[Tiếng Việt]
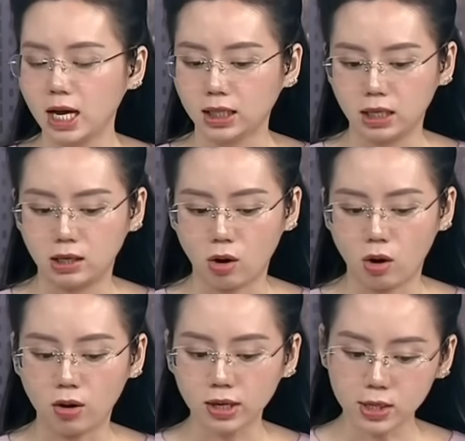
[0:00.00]
thì nó
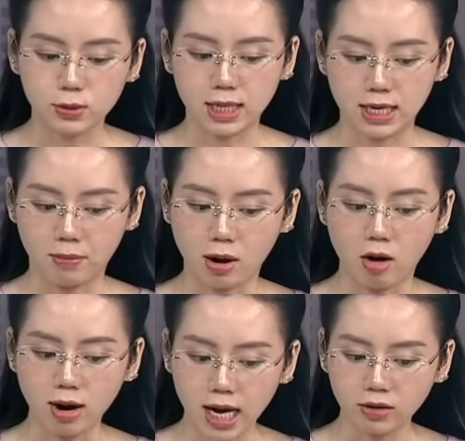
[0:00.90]
có cái điều gì gặp khó
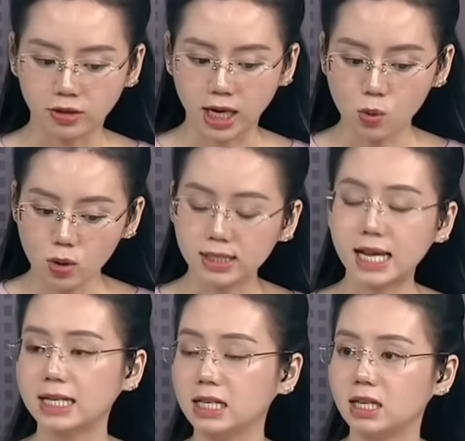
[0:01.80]
khăn và các quốc
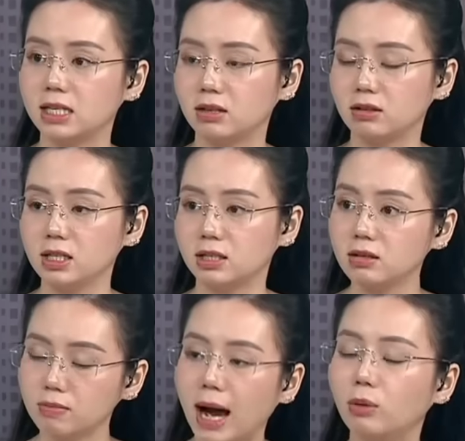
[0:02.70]
gia trên thế giới thì dự
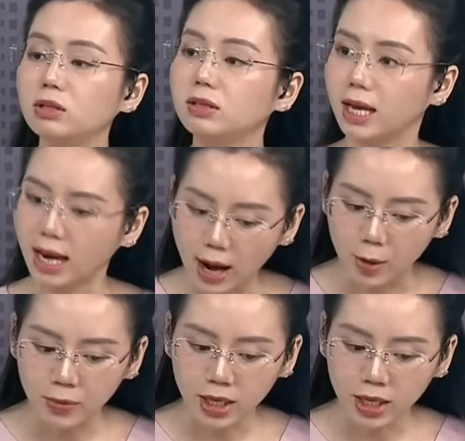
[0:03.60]
báo như thế nào?